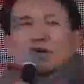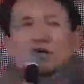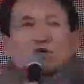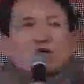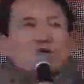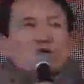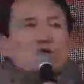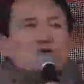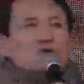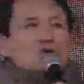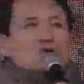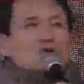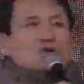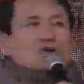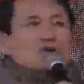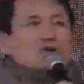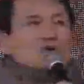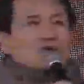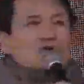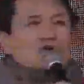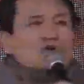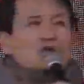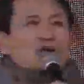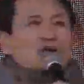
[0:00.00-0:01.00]
그죠?
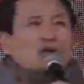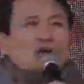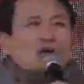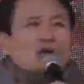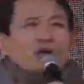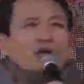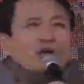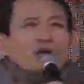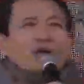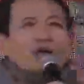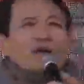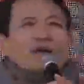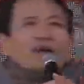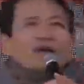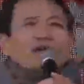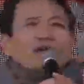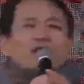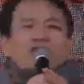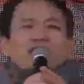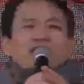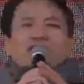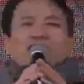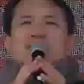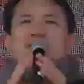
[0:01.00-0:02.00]
공소시효는
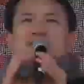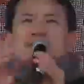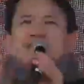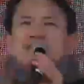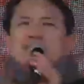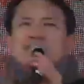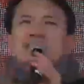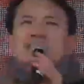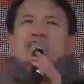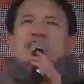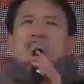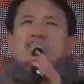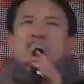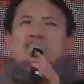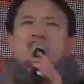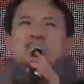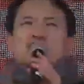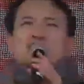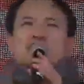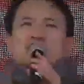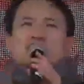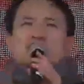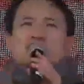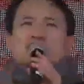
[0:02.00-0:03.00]
6개월.
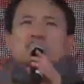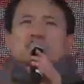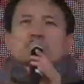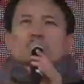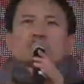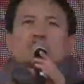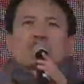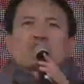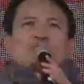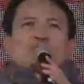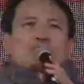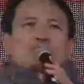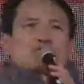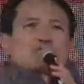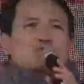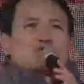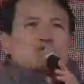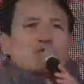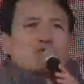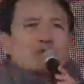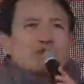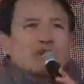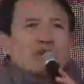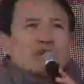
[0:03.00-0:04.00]
이 열쇠를
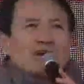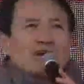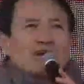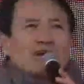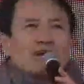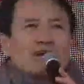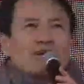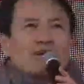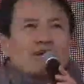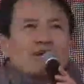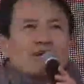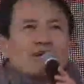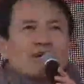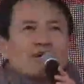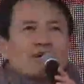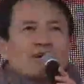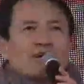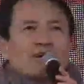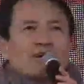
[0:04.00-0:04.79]
누가 풀어줬냐?